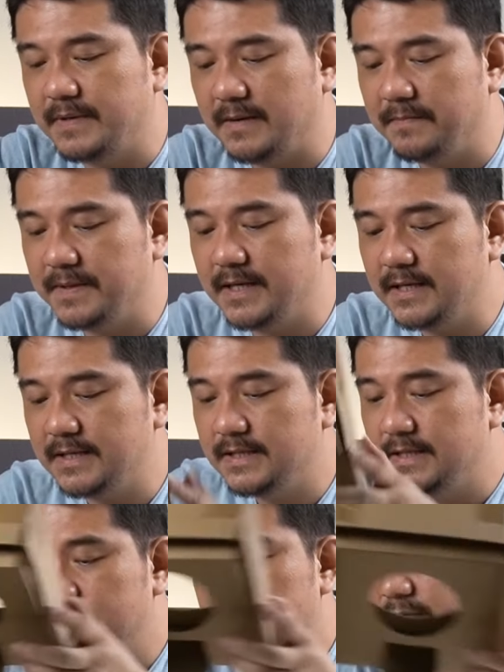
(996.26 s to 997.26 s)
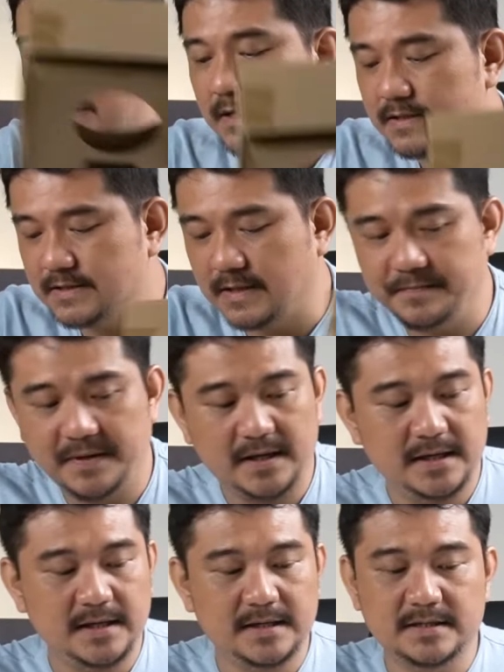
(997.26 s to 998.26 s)
apa-apa, tapi
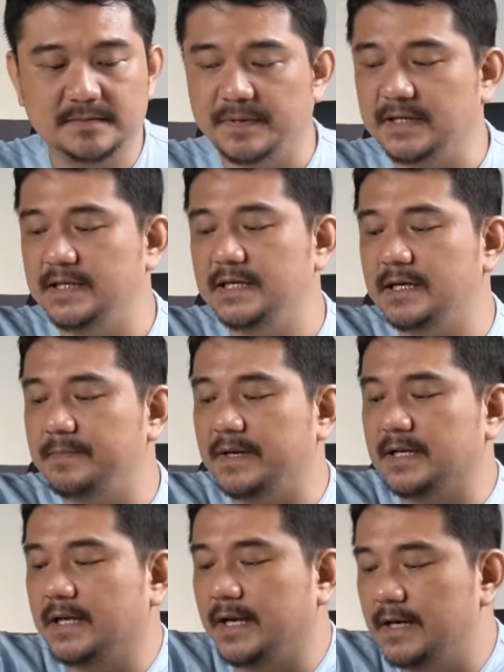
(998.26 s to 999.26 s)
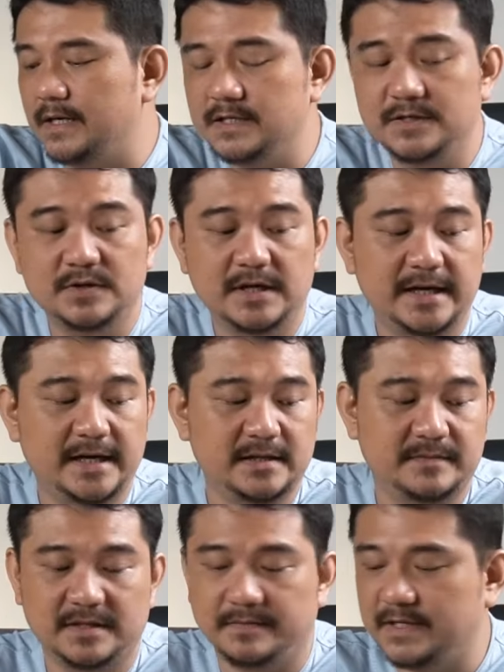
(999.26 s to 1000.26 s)
ini sepertinya dapat grill juga ya
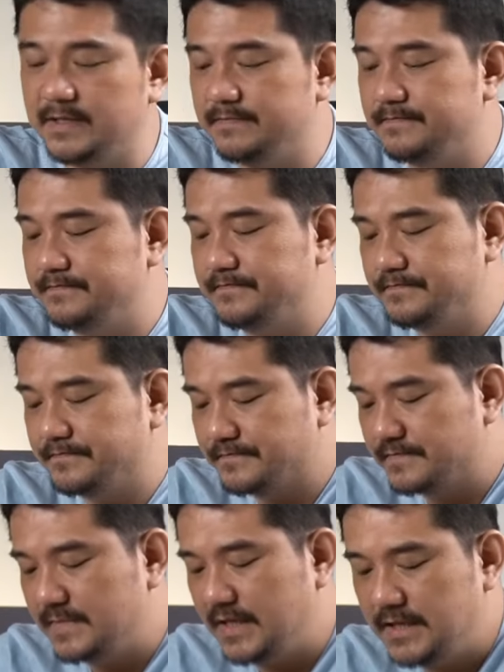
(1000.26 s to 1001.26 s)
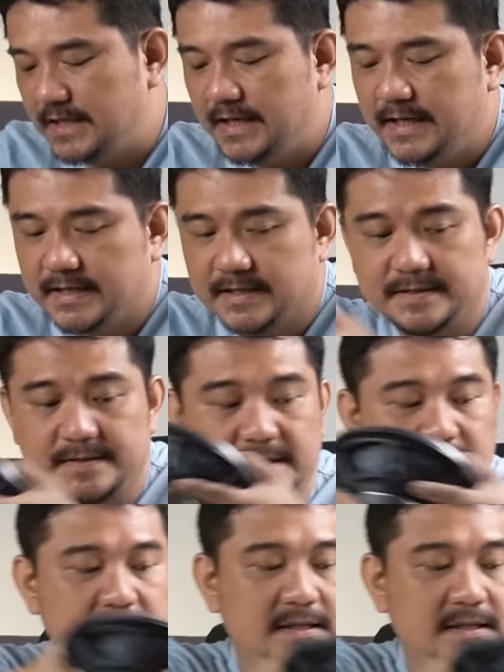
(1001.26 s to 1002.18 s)
teman-teman. Kita lihat.